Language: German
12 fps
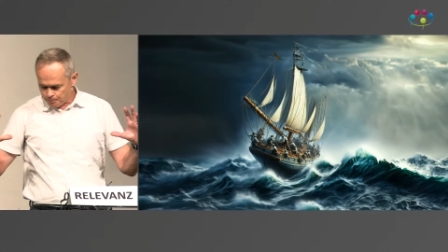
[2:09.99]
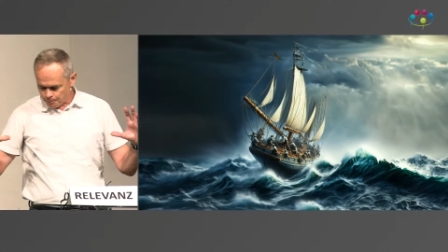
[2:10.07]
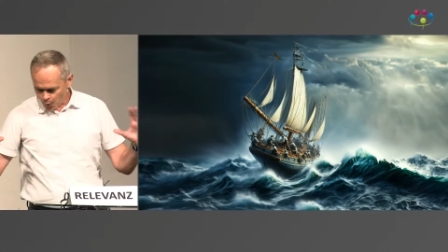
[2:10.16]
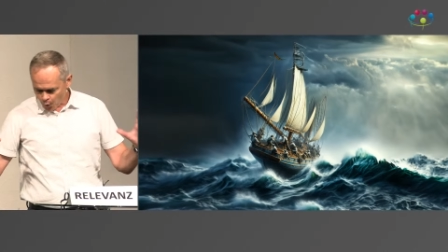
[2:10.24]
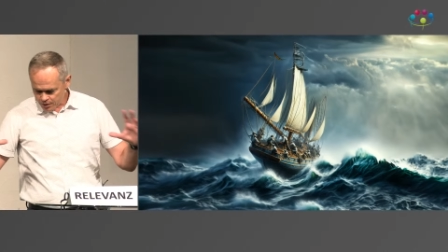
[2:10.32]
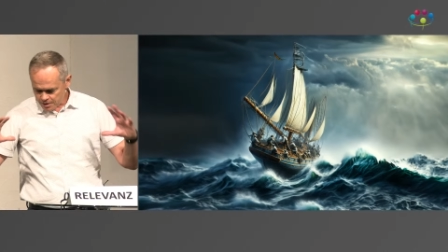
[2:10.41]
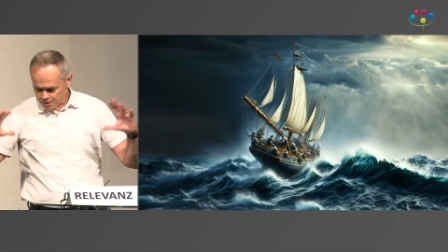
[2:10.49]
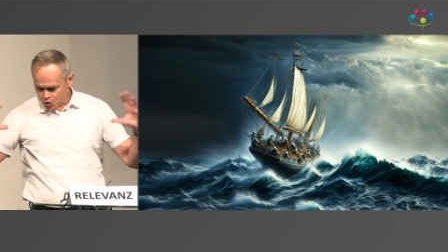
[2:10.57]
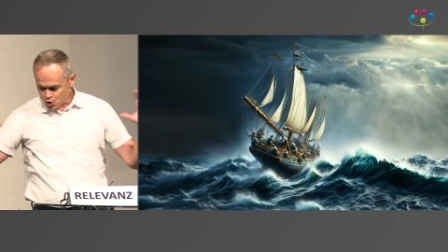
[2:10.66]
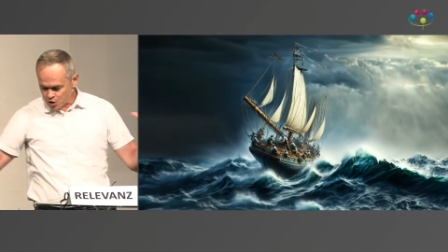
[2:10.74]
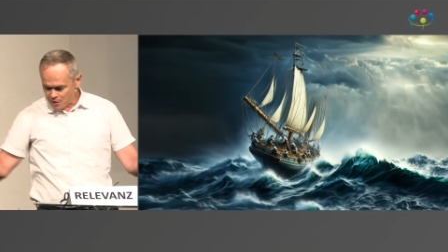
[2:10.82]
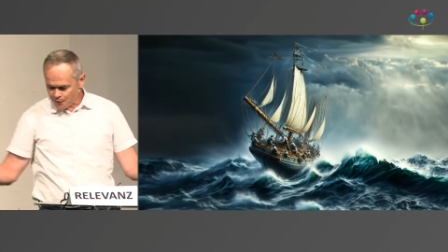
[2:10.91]
Boot, dieses
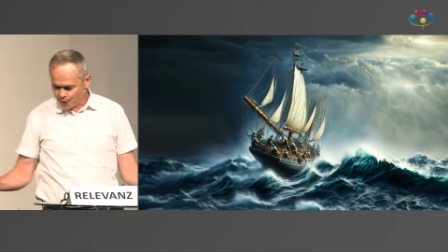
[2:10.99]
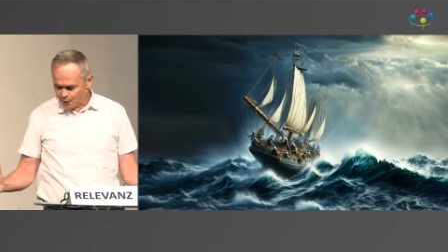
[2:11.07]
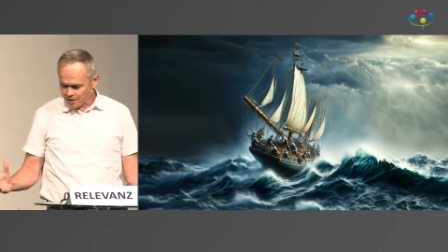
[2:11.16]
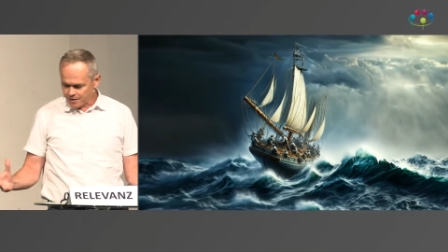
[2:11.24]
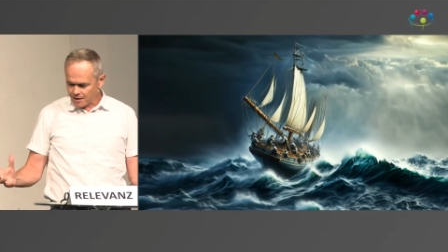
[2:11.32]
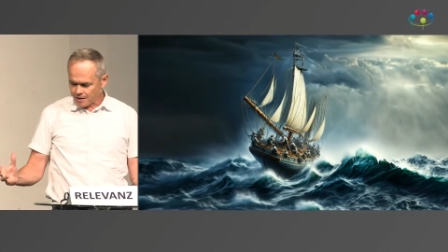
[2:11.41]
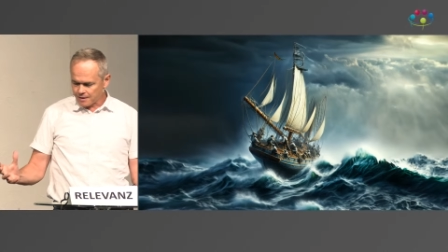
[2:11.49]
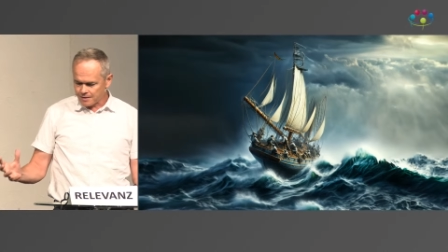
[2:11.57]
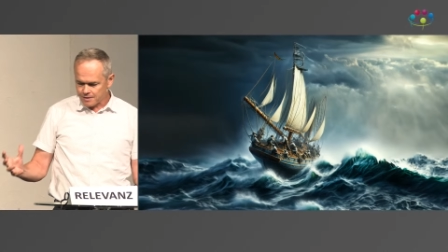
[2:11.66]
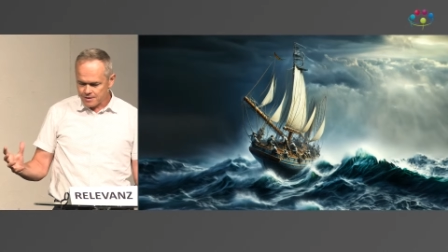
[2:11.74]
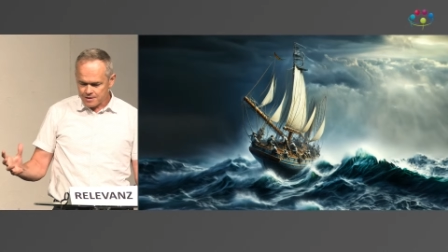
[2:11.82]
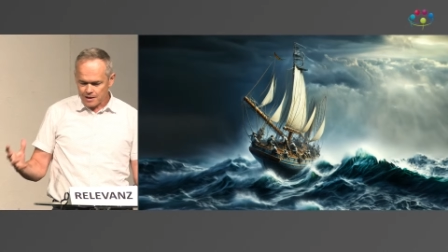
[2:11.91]
Schiff wird ja,
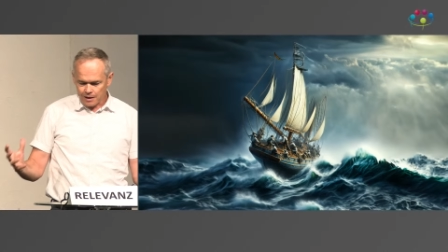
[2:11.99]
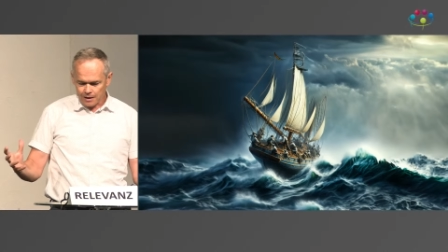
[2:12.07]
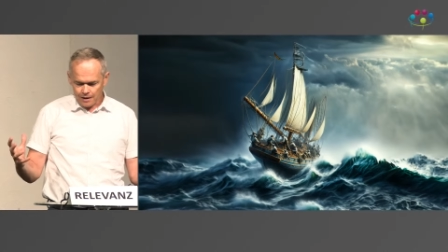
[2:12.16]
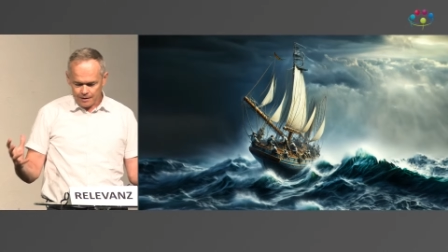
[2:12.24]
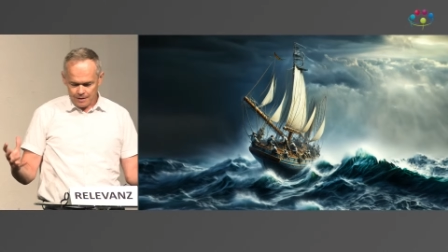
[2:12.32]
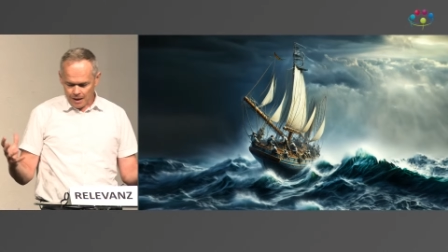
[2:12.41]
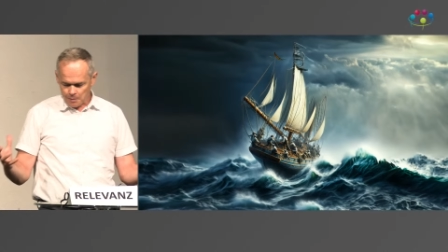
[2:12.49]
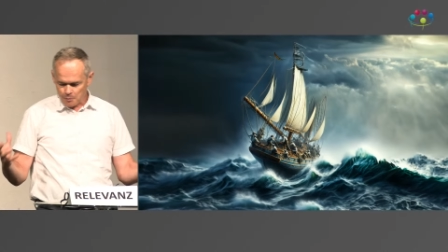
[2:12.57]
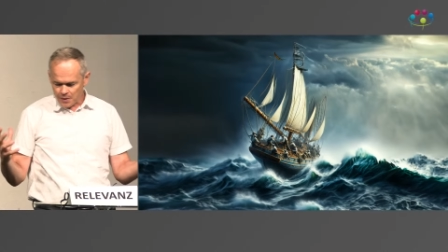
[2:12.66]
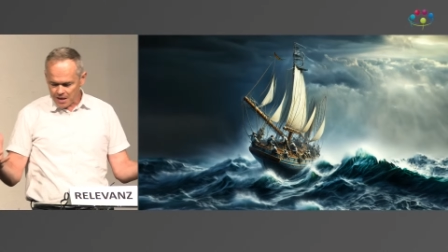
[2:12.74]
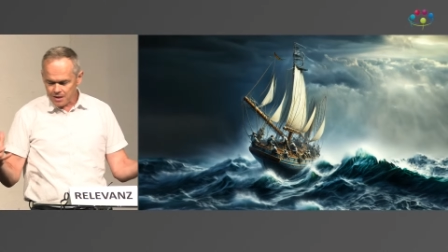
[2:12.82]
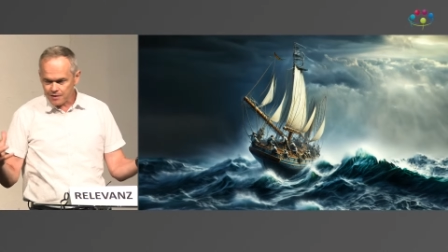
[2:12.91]
ist ja ein, ein
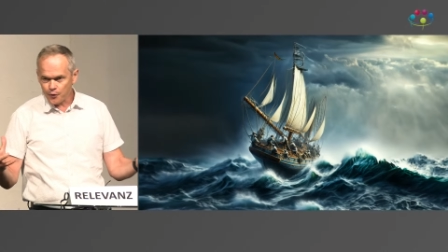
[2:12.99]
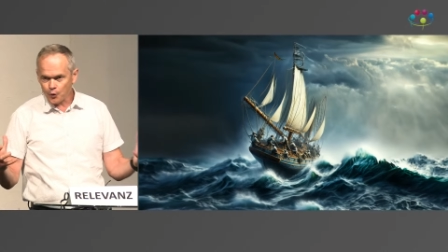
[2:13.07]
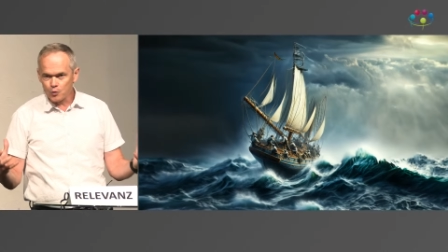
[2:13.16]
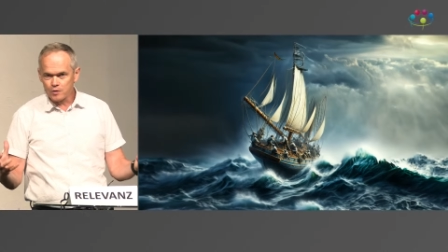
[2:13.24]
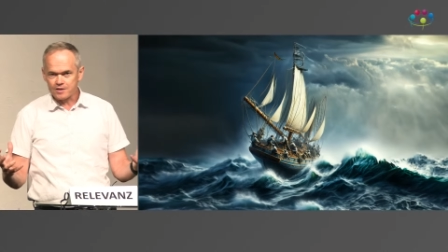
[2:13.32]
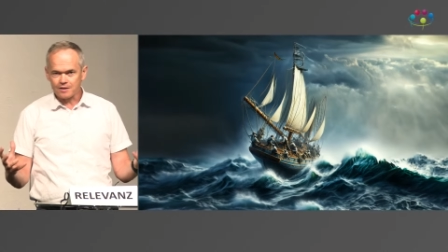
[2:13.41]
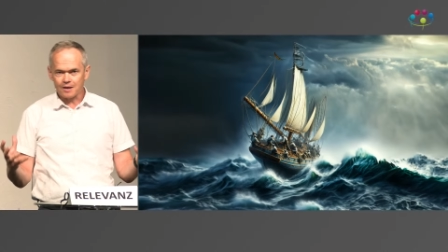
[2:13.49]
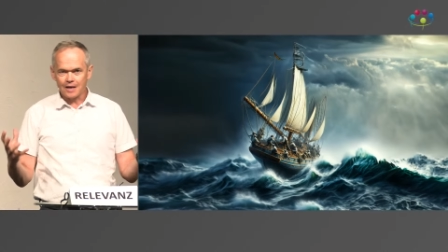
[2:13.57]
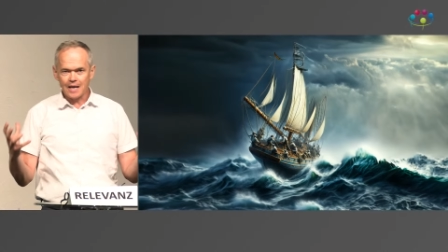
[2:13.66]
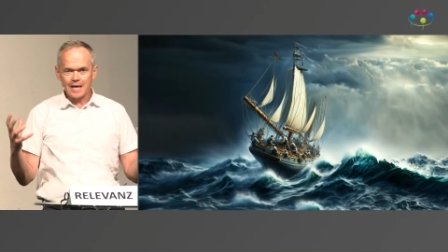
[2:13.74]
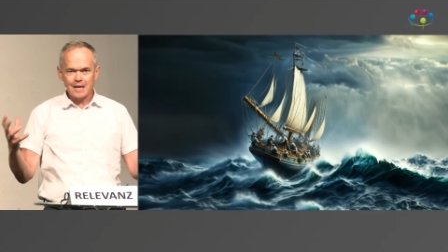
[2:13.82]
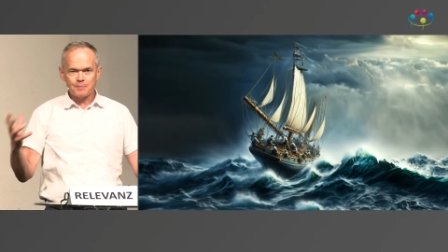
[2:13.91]
Bild für unser
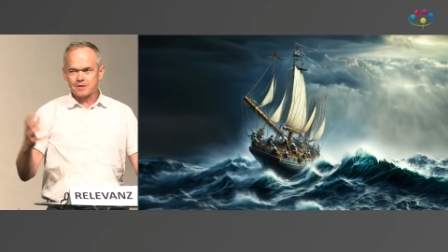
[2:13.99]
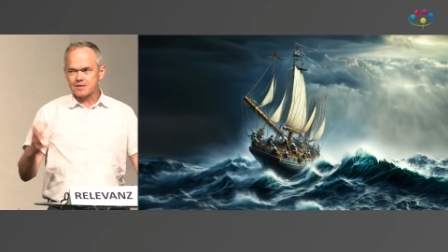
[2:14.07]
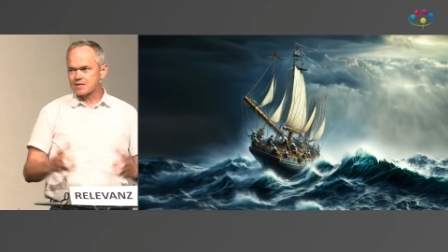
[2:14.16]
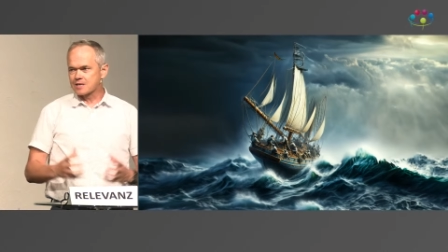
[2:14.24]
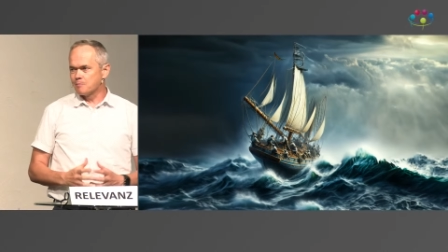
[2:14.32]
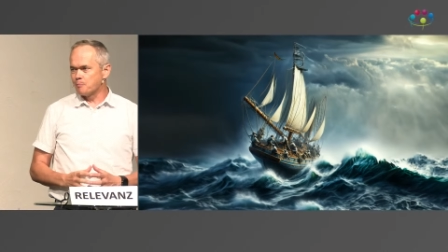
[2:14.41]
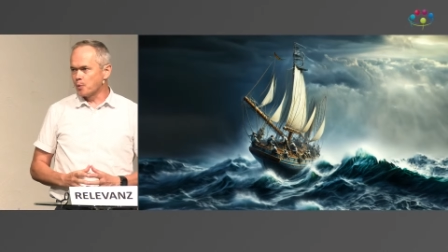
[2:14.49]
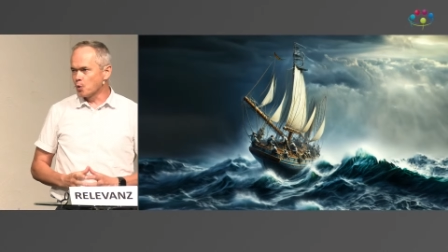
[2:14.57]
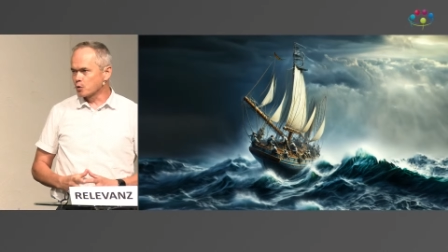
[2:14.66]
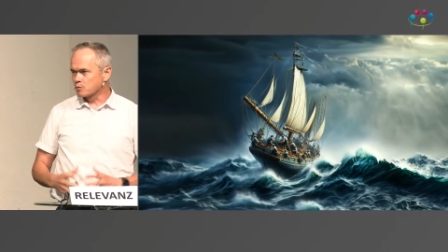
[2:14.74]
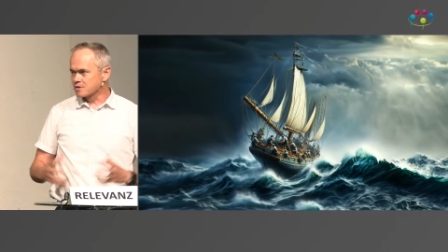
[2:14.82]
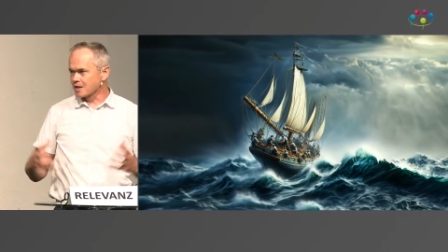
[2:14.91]

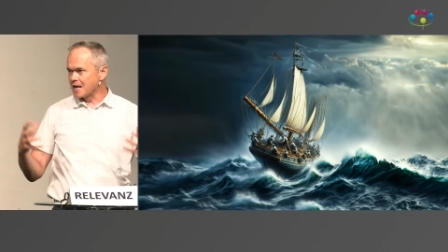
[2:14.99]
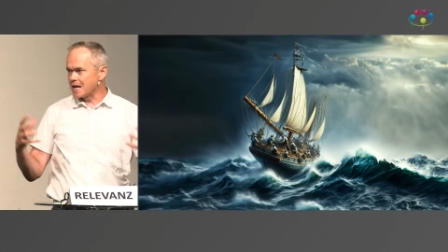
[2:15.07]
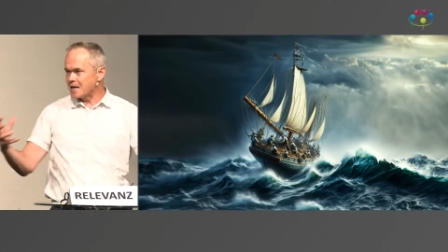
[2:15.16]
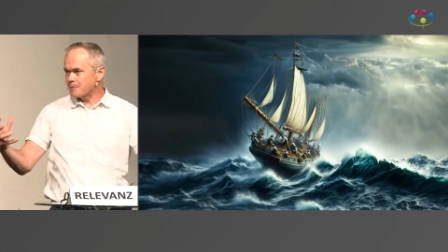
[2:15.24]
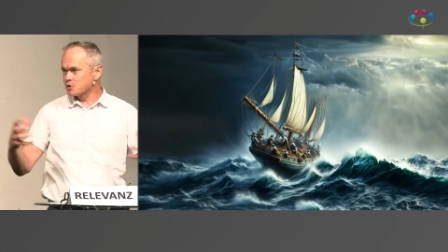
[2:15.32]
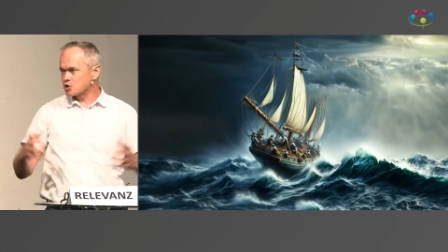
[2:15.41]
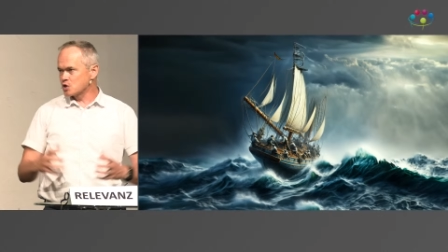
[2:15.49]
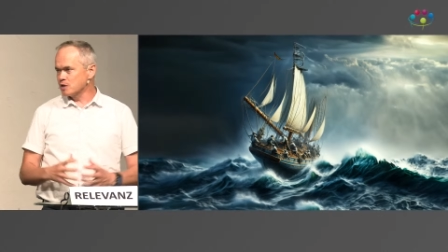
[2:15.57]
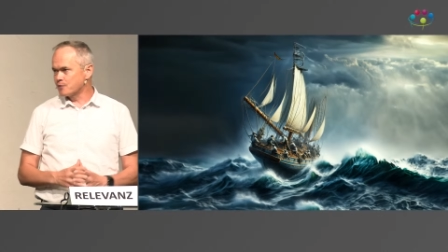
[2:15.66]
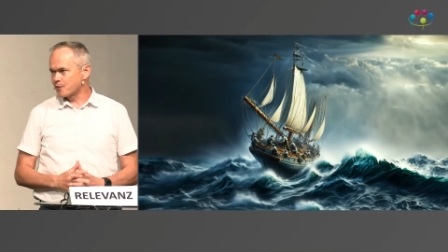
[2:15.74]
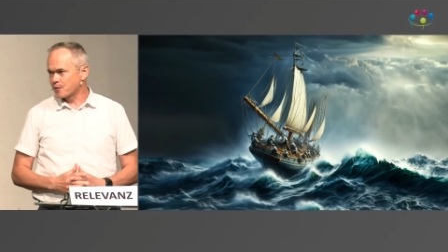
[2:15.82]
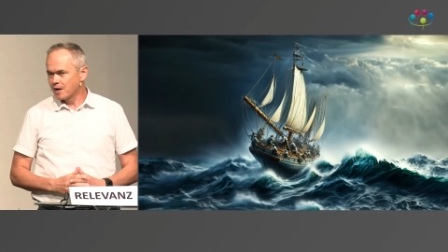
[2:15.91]
Lebensboot, unser
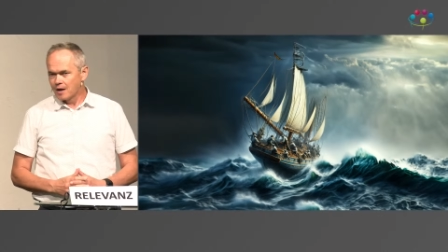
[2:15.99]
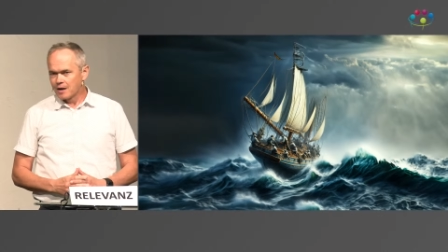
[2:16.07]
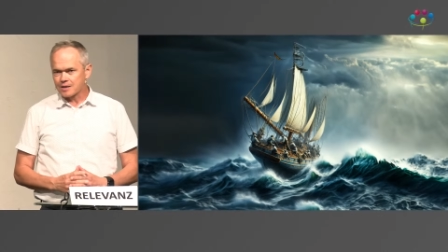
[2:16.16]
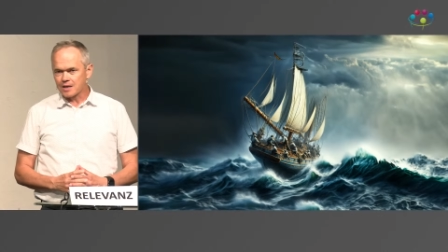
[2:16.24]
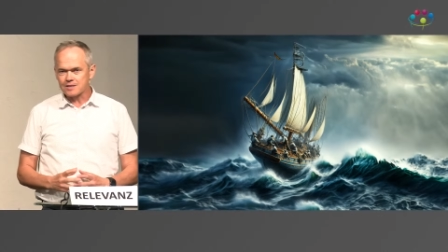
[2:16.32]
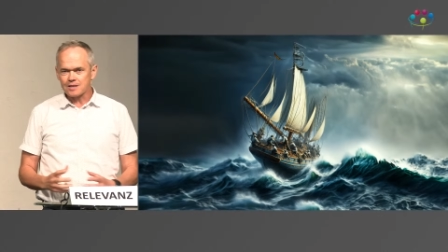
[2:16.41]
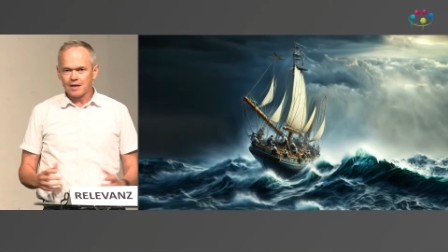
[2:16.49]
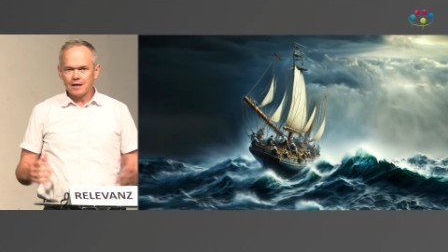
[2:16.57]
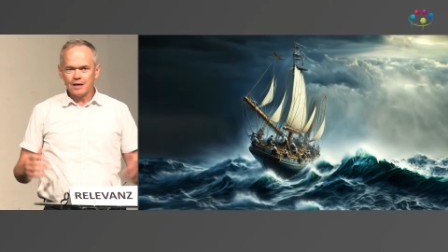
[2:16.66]
Lebensschiff, das